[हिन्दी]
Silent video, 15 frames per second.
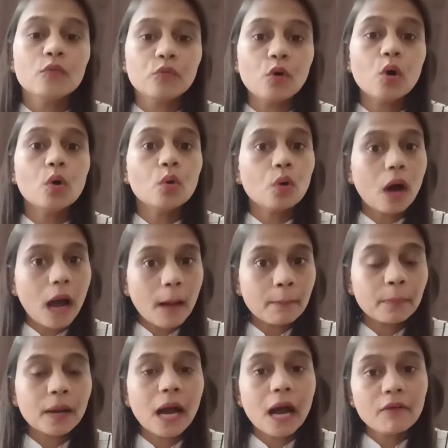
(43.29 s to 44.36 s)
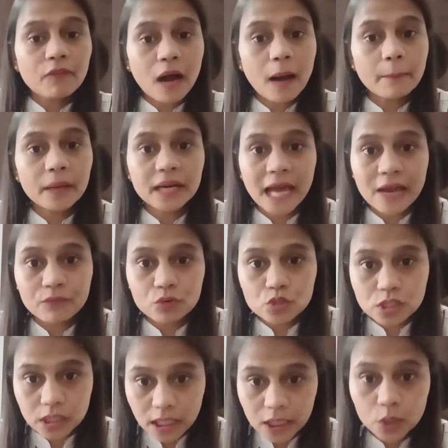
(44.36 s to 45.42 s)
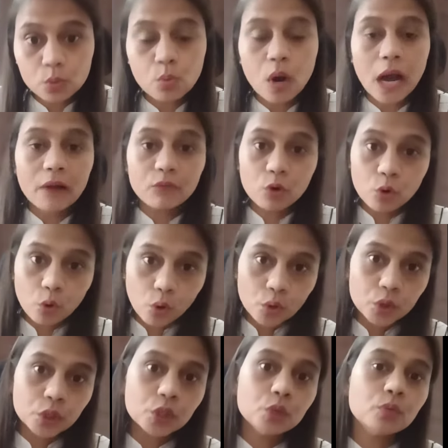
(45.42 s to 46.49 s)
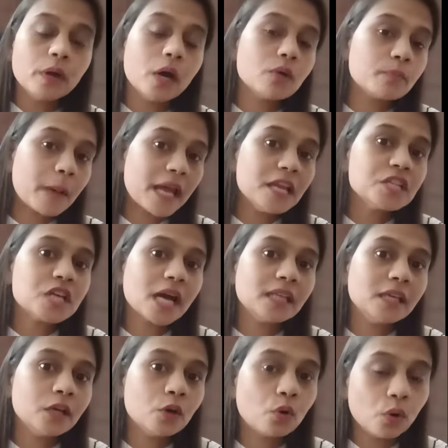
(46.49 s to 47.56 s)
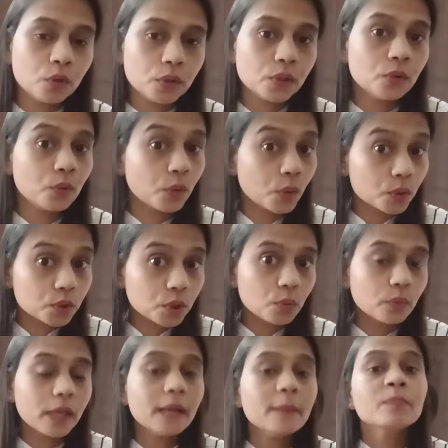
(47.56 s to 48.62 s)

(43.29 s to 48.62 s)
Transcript: वो आपका वहाँ पर डाइवोर्स नहीं हुआ है वो कॉन्टिन्यू है और पहली शादी के कॉन्टिन्यू होते हुए